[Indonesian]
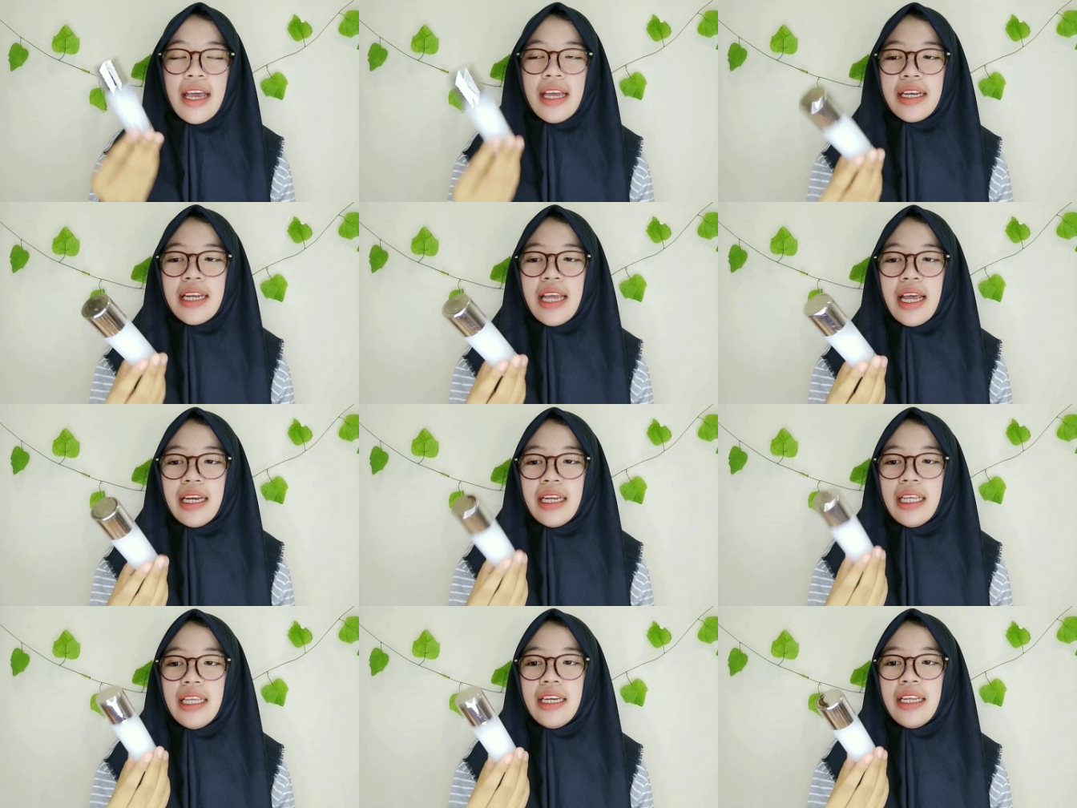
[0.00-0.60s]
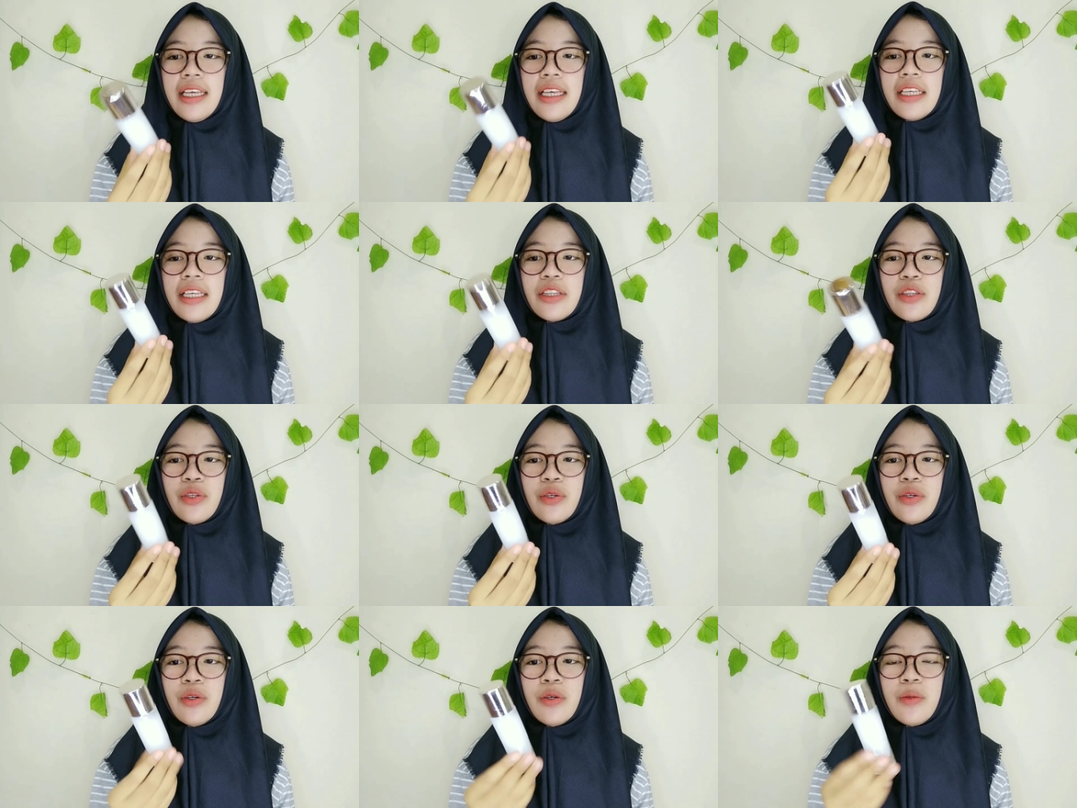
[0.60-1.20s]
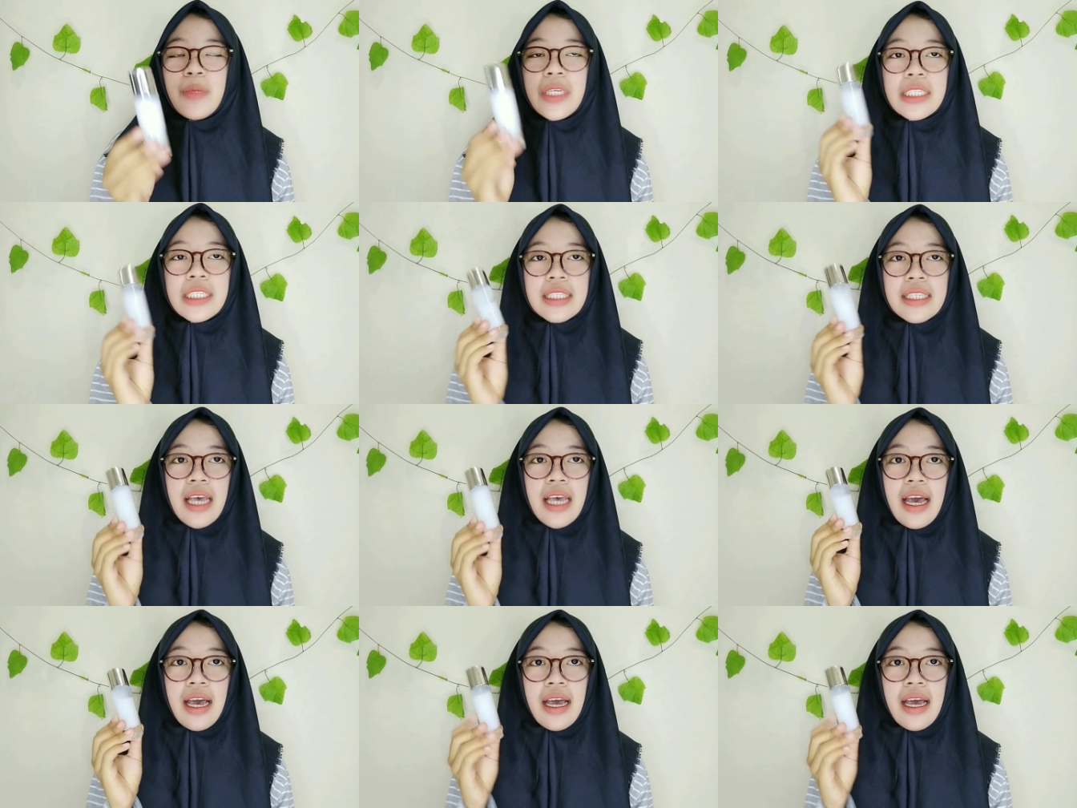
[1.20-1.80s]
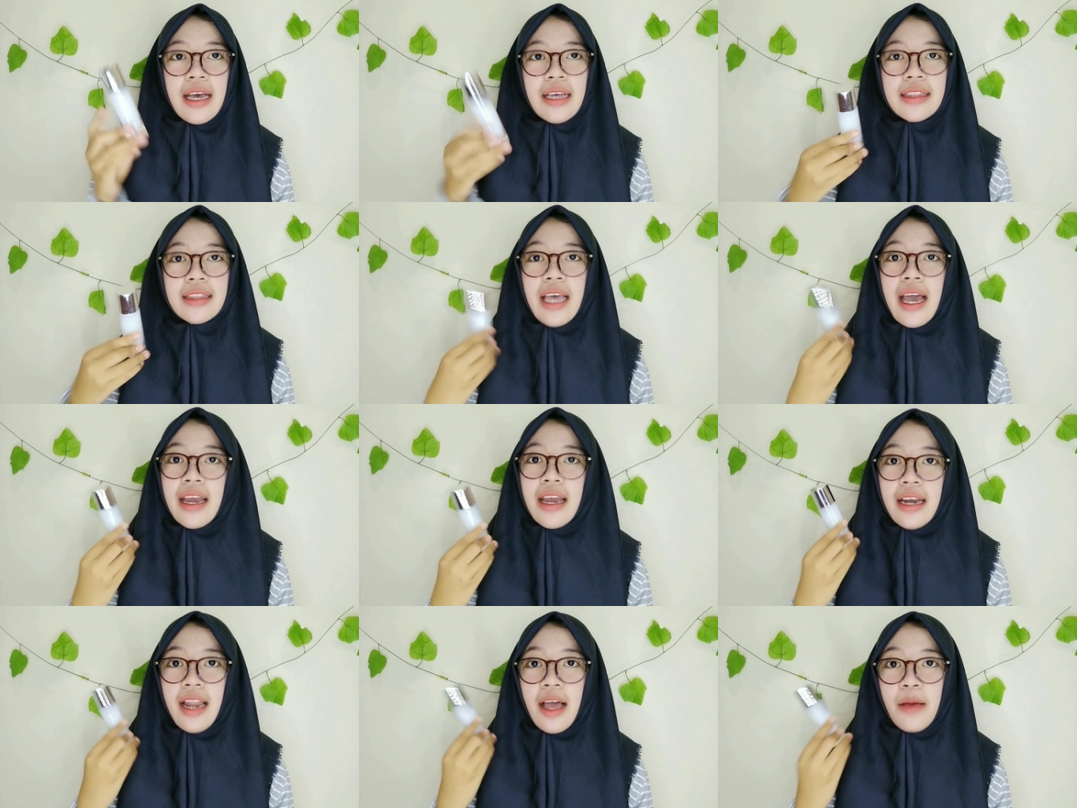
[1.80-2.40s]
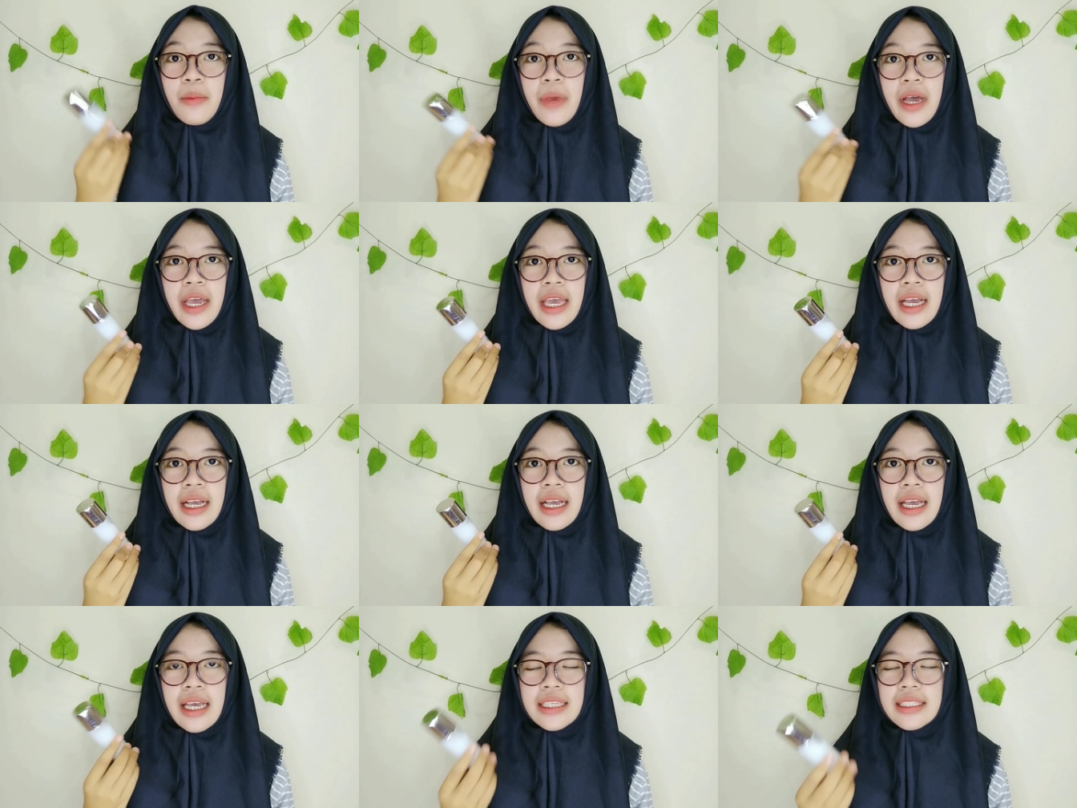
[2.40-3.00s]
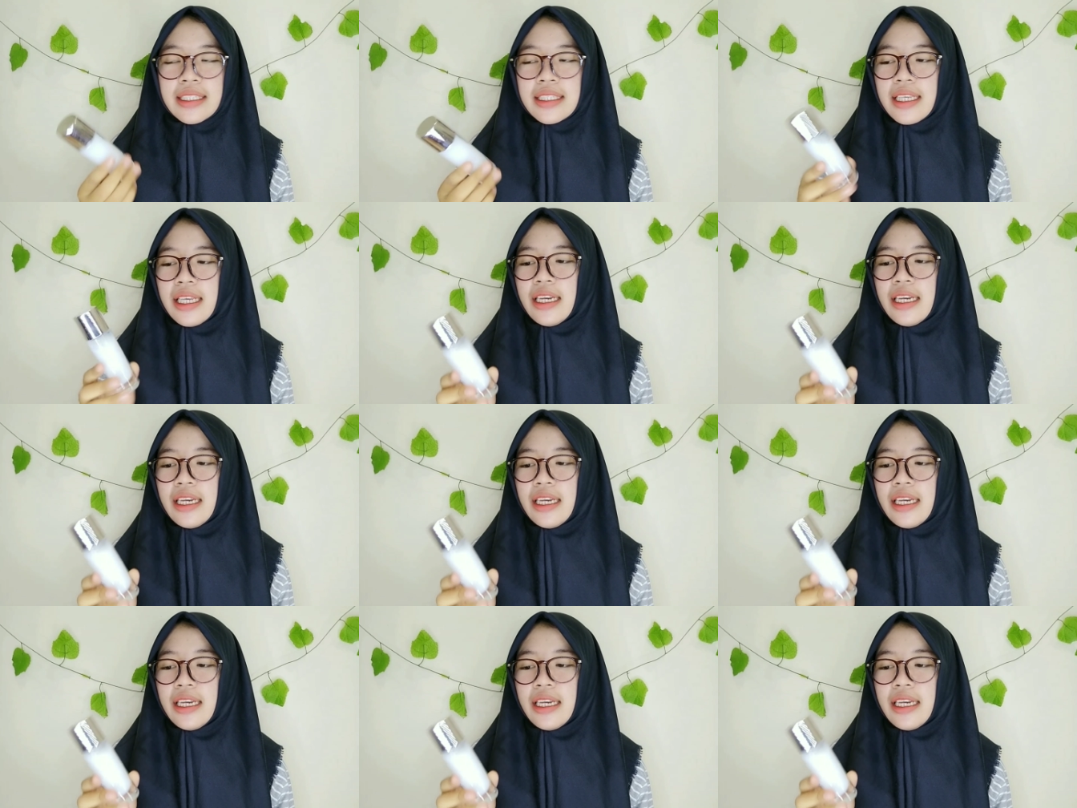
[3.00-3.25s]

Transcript: Dan ini itu bisa tahan lama ya, guys.